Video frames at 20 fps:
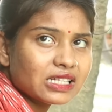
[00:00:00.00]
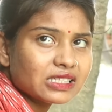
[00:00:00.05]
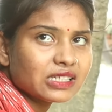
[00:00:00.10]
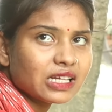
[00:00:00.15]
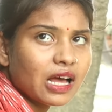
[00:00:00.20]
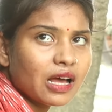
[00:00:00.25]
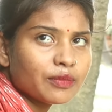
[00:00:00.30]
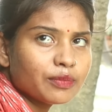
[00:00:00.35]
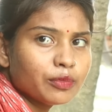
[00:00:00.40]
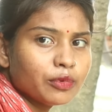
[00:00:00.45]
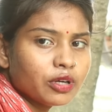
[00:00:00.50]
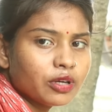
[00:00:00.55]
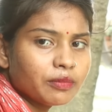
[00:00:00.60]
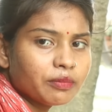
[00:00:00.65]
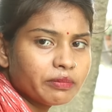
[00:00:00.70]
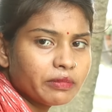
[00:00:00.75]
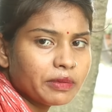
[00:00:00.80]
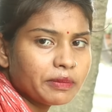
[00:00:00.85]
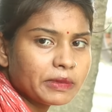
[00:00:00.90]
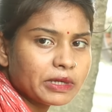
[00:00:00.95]
हाँ साहब
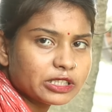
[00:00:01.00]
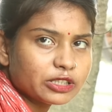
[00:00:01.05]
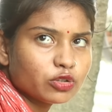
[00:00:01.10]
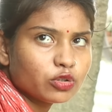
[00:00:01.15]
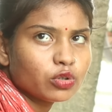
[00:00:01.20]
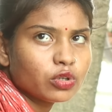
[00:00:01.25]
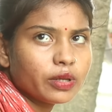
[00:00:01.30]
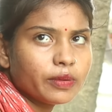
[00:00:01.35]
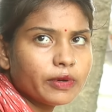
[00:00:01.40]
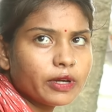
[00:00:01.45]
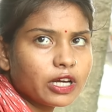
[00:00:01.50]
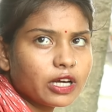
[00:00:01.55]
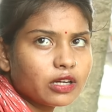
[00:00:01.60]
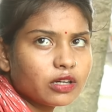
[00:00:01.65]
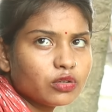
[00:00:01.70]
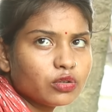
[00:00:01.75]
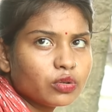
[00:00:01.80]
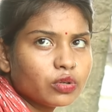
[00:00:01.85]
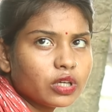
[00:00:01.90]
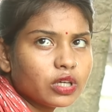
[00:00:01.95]
मैं मजदूरी भी
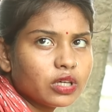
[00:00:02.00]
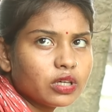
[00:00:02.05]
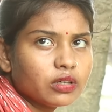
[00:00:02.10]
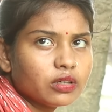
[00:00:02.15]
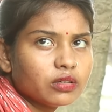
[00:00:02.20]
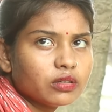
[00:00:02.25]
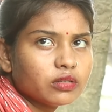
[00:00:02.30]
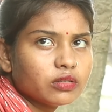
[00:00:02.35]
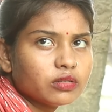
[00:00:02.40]
कर लूँगी